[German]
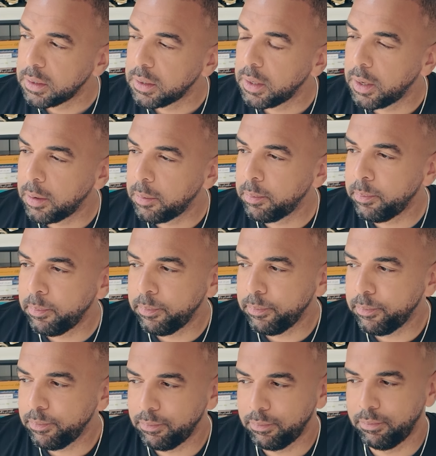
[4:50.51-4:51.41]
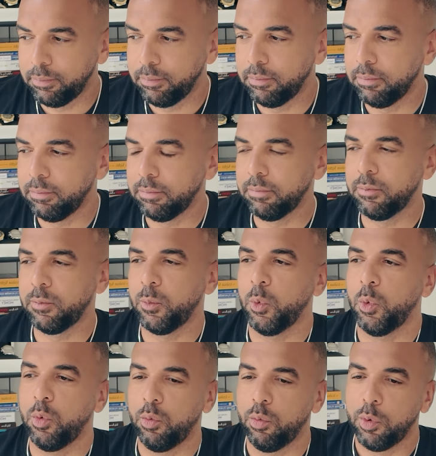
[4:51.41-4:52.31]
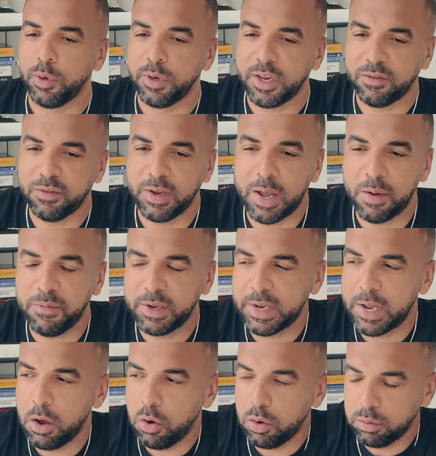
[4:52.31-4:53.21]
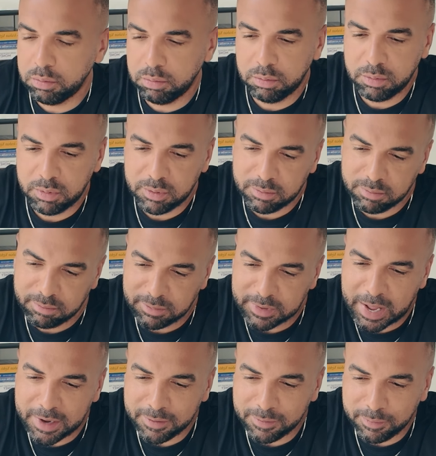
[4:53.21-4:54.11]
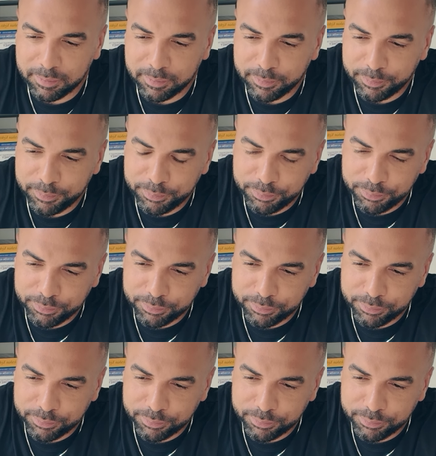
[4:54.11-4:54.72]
Ähm, deswegen haben wir da auch dann